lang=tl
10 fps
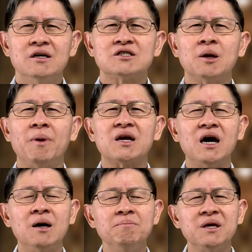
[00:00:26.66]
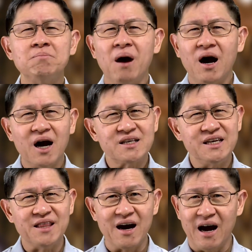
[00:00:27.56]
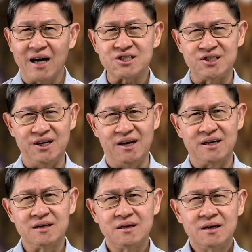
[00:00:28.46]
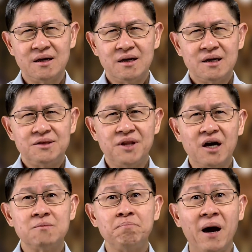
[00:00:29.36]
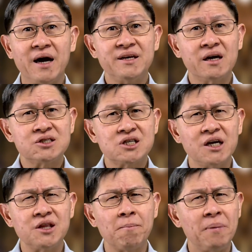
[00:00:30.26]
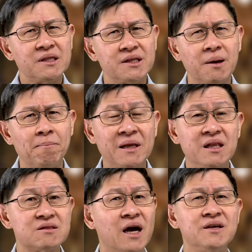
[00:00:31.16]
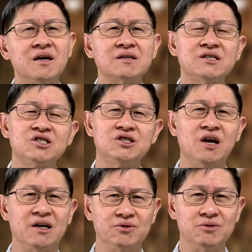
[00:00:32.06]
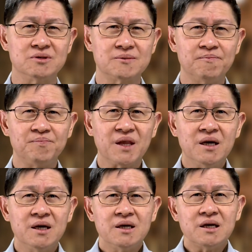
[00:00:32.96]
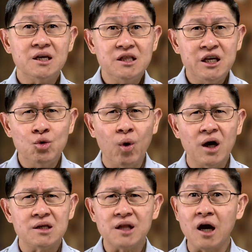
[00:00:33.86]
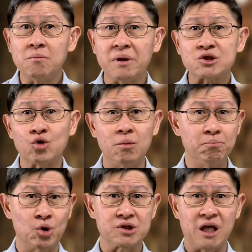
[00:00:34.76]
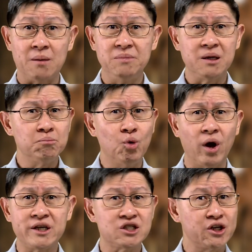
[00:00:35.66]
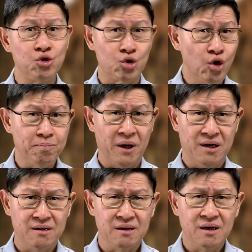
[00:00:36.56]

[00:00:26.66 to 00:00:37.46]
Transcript: Sa maraming bahagi ng Asya, nagpahayag siya ng pananampalatayang Kristiyano. Iniwan ang mas komportabling buhay sa Europa,